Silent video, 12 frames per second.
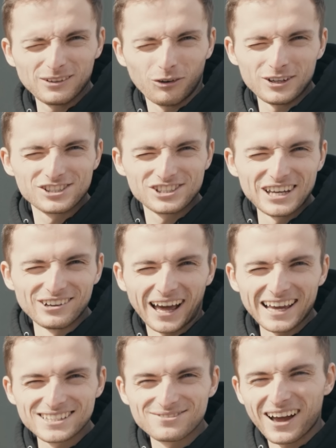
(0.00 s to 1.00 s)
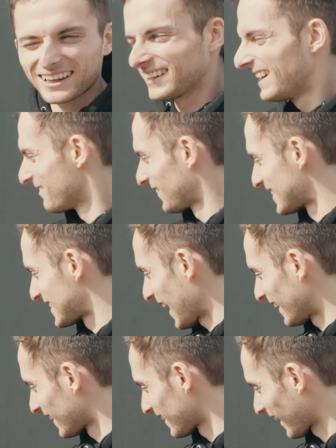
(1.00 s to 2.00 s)
irgendwo in Schnee und Eis macht, dass
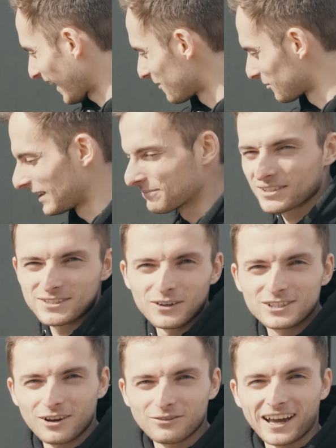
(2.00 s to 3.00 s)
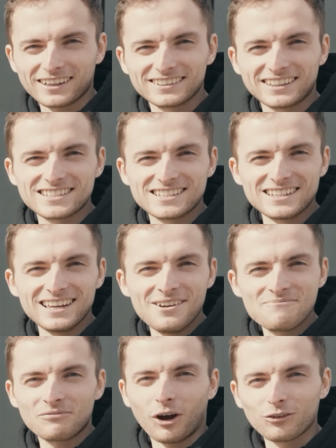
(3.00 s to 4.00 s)
ihr andere Reifen nehmt. Dass ihr wirklich darauf achtet, dass die
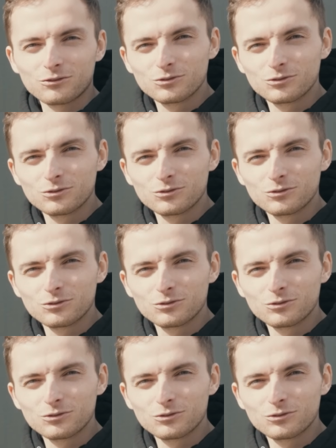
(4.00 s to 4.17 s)
auch